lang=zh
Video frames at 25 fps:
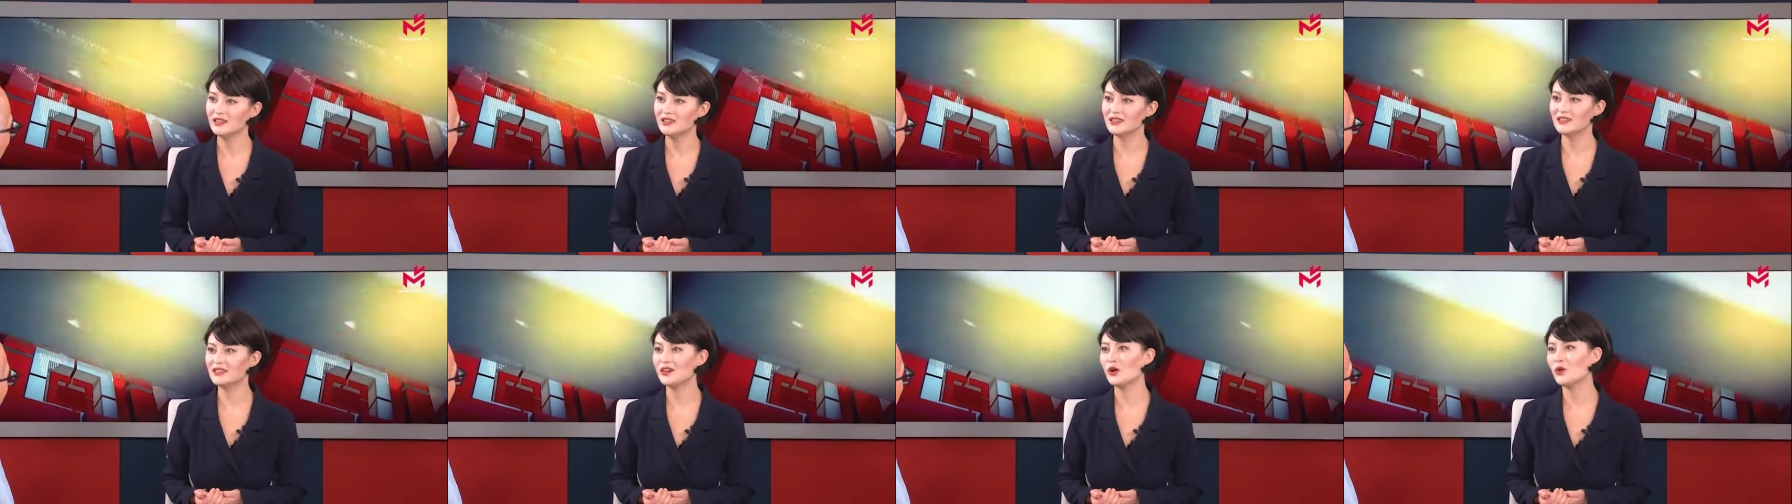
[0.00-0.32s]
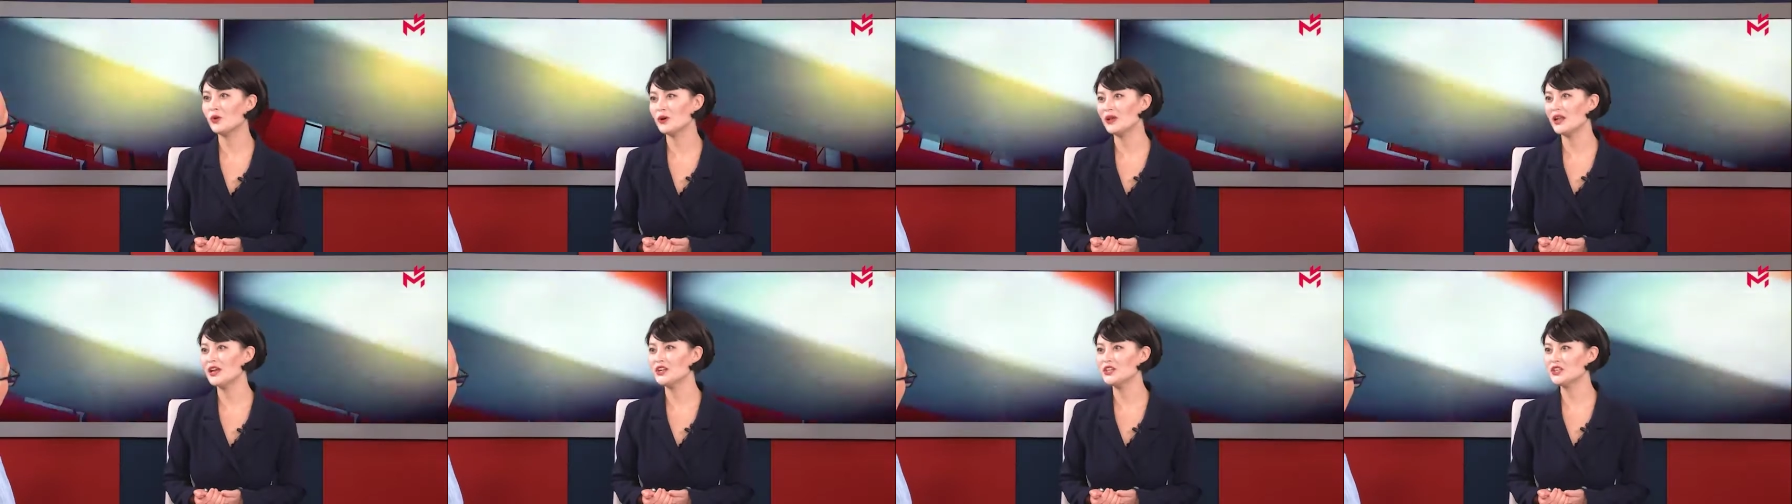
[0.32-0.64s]
那他
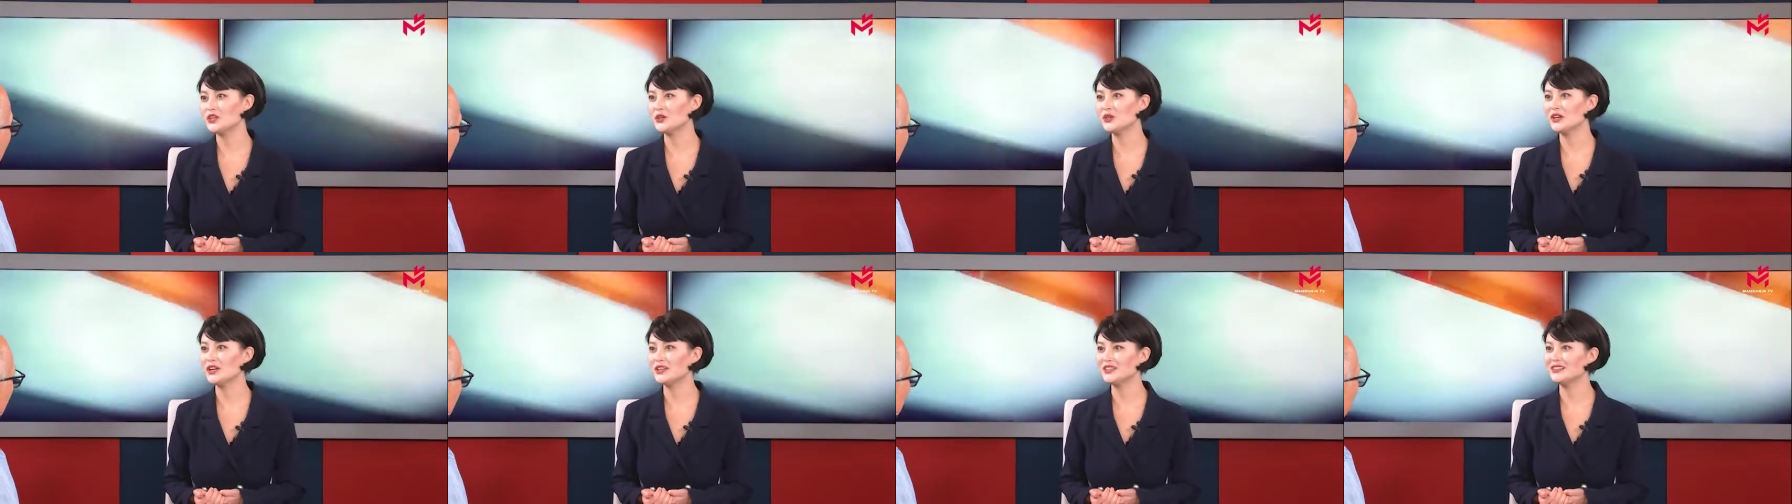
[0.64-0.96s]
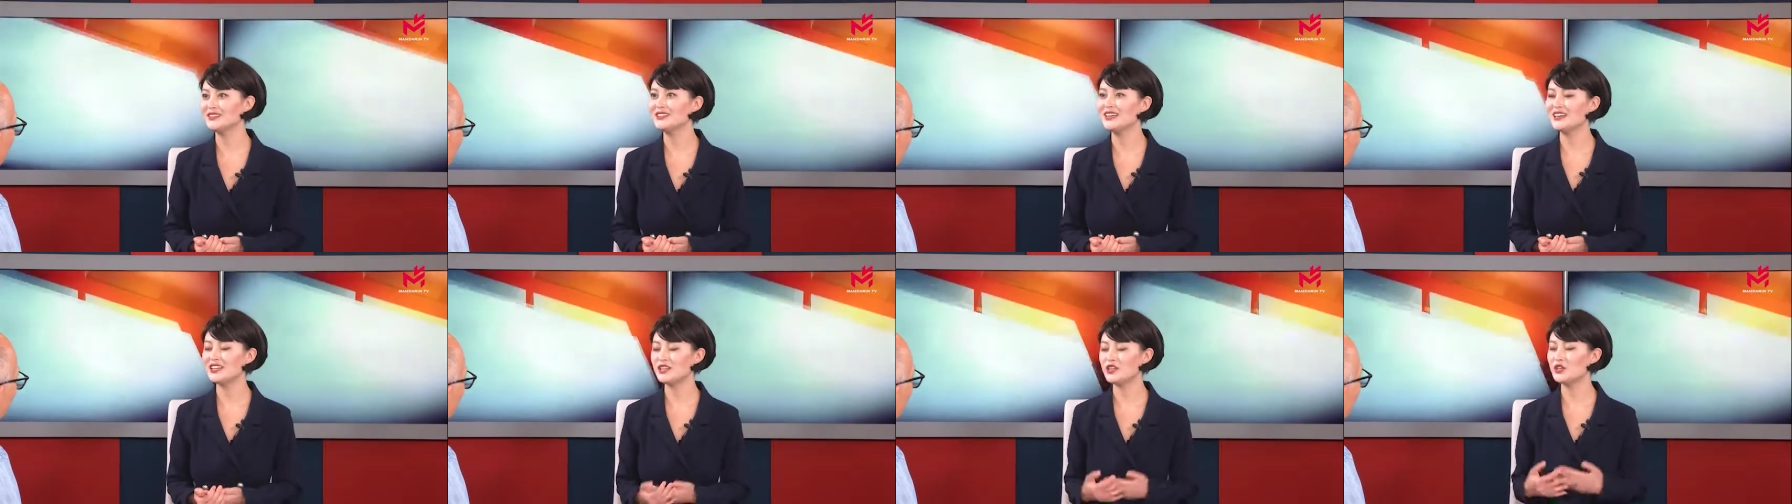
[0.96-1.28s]
回来之后，肯
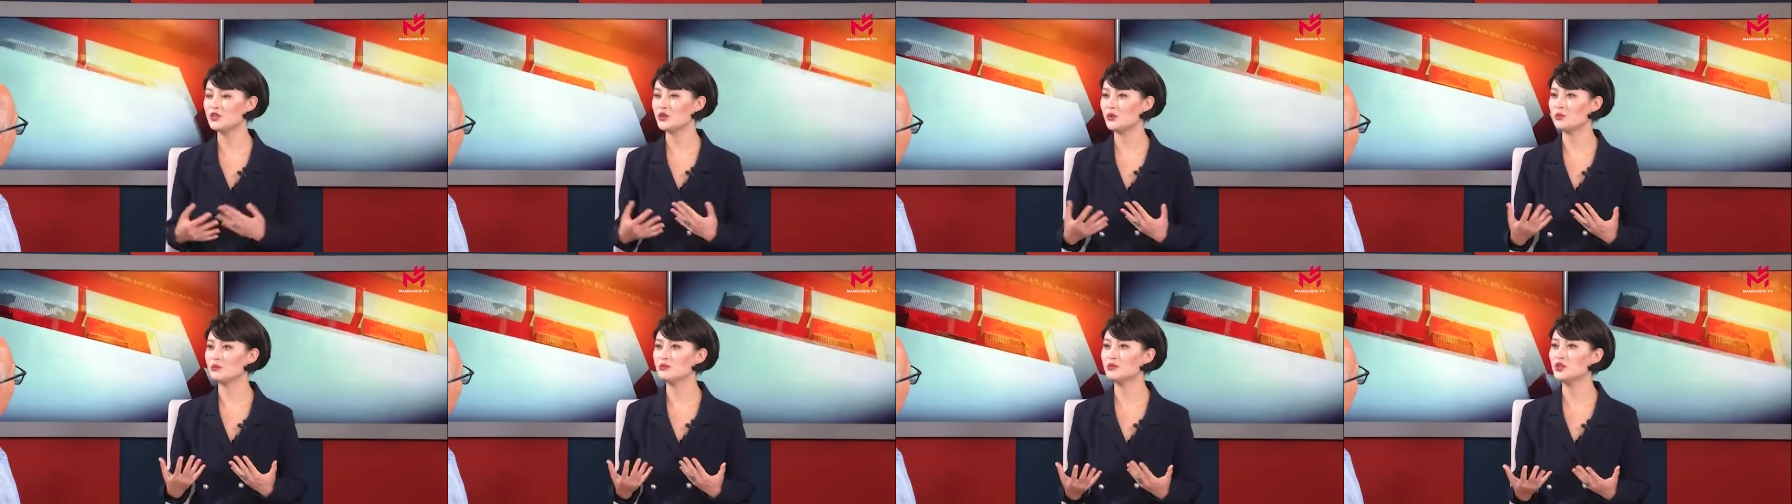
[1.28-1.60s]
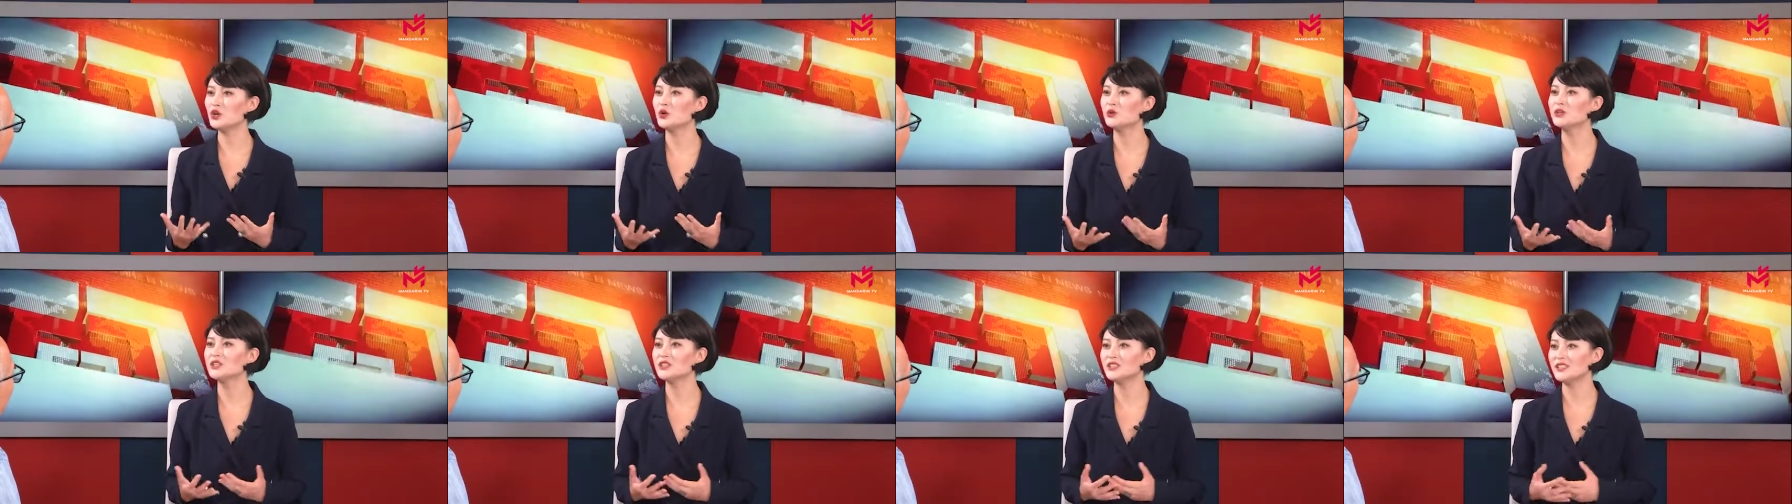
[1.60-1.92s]
定带着一种
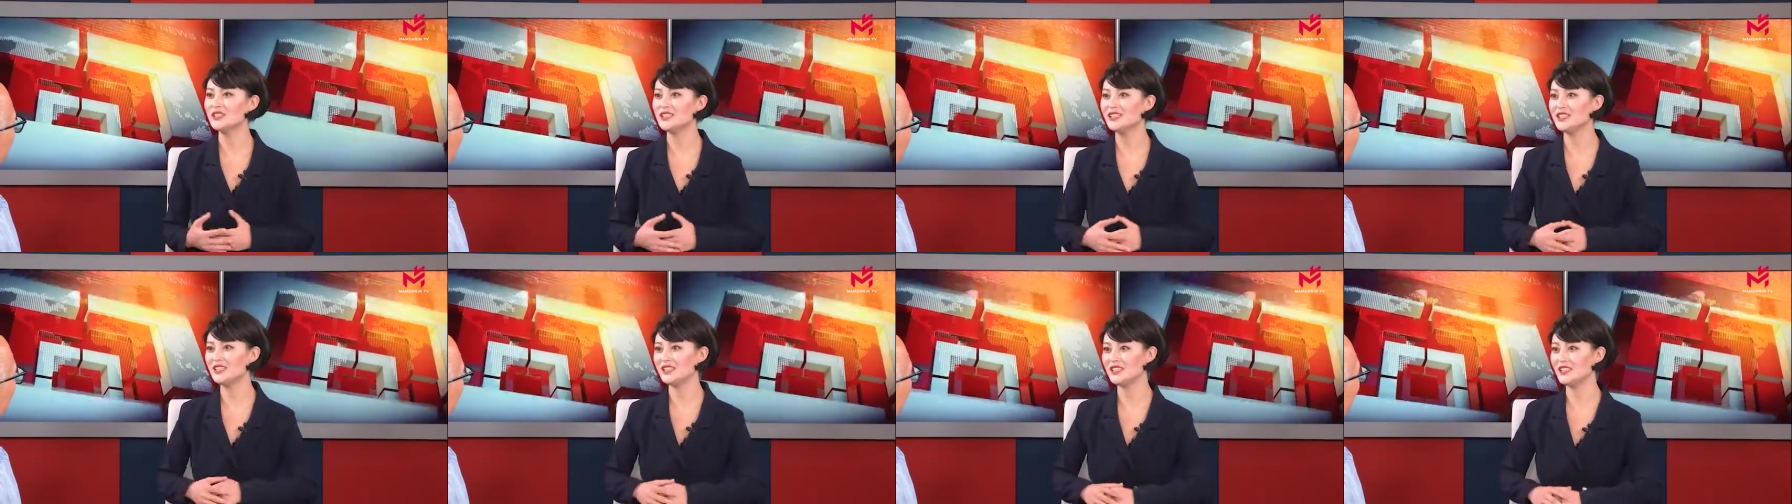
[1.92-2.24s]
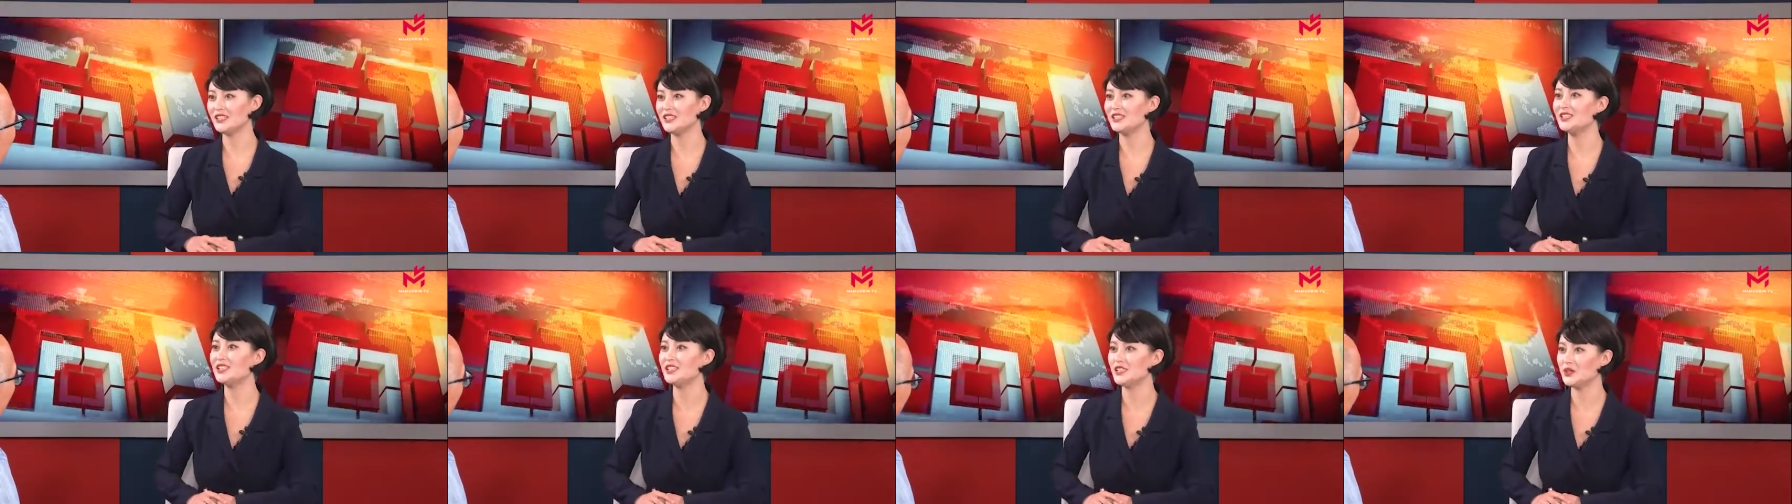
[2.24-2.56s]
重生的喜
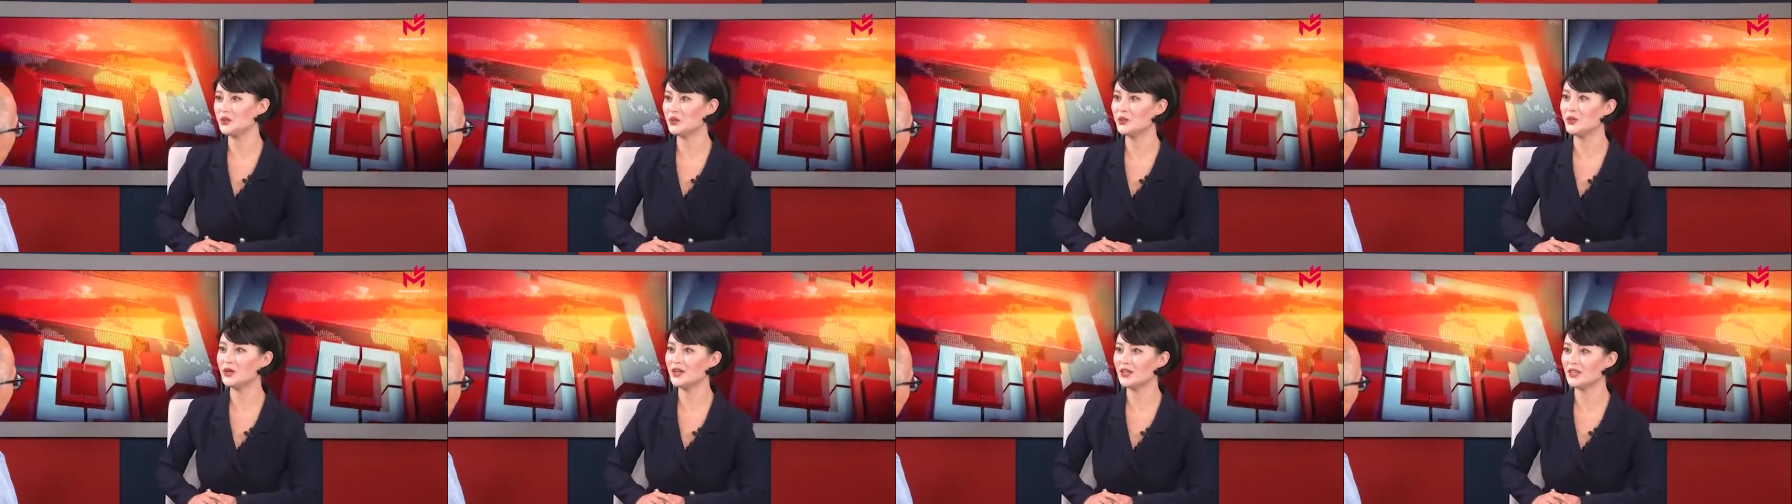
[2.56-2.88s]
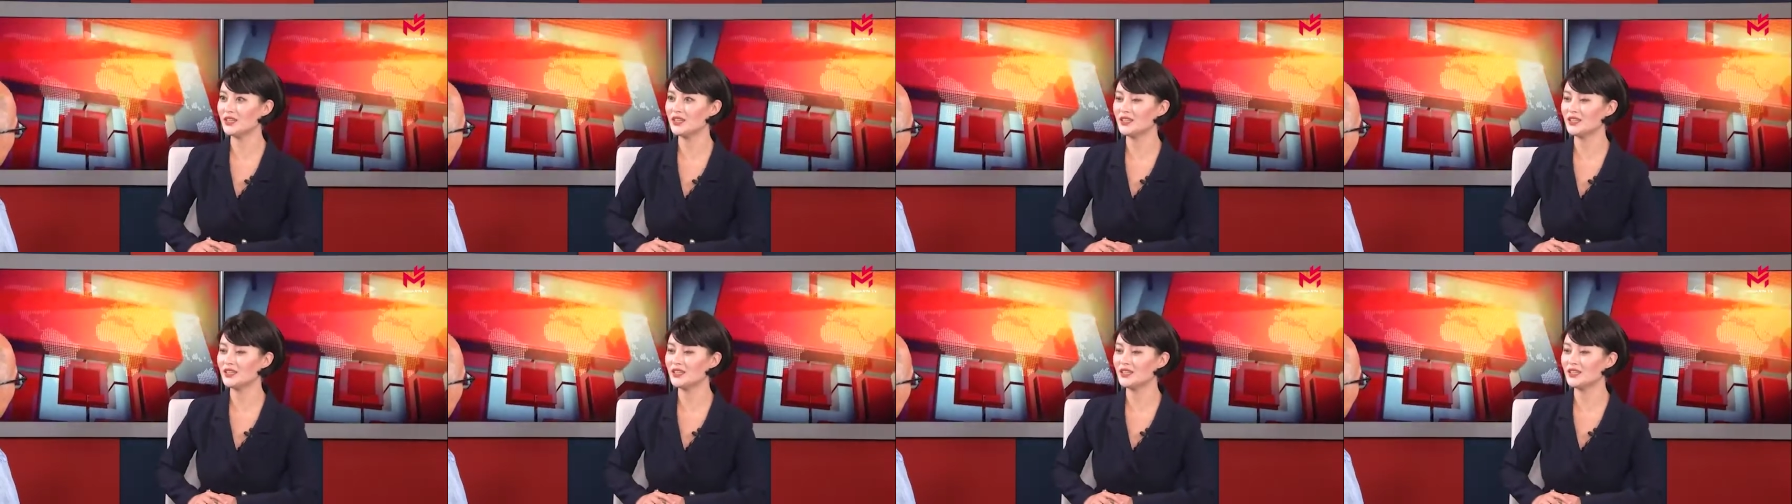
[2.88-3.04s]
喜悦。对对